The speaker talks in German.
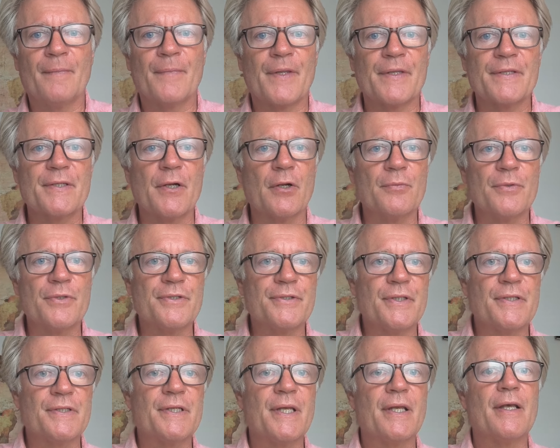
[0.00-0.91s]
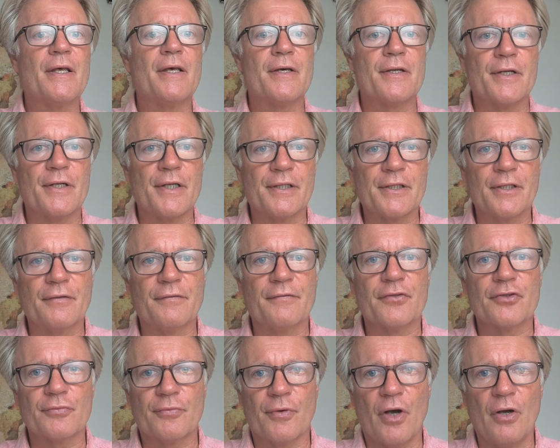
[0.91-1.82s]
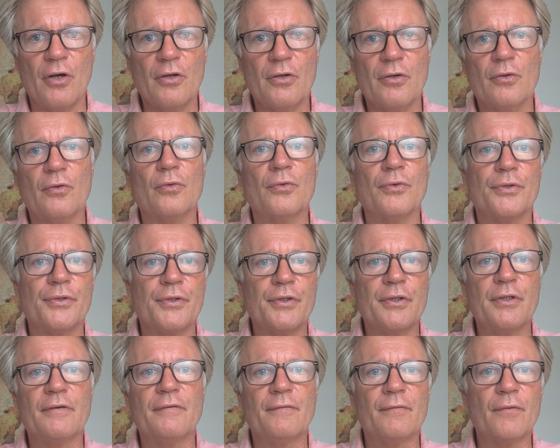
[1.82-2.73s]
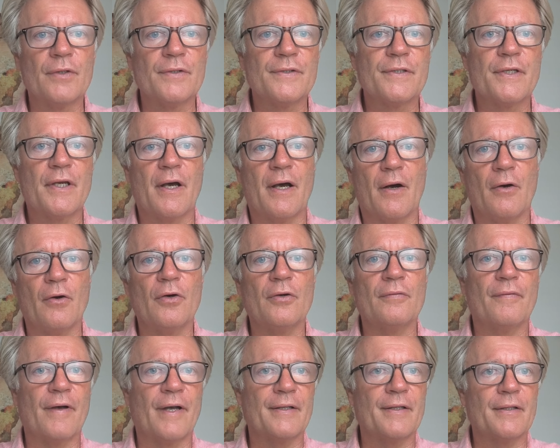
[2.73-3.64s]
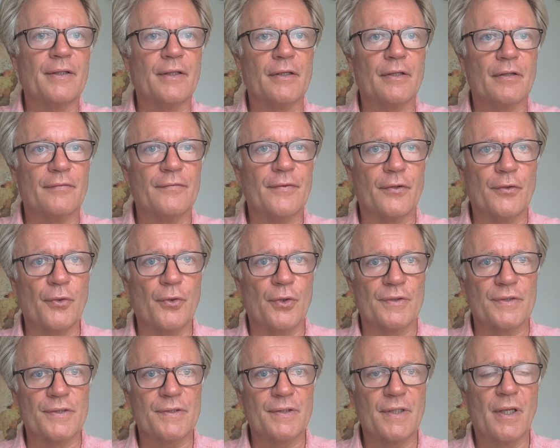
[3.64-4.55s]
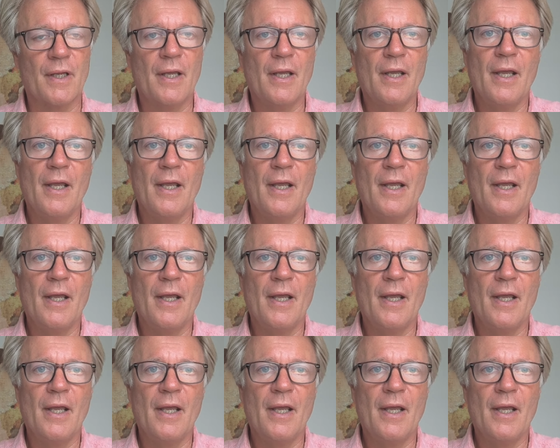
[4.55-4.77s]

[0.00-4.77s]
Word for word: Deshalb ist es relativ schwach und hier wurde es ja auch weiter verkürzt.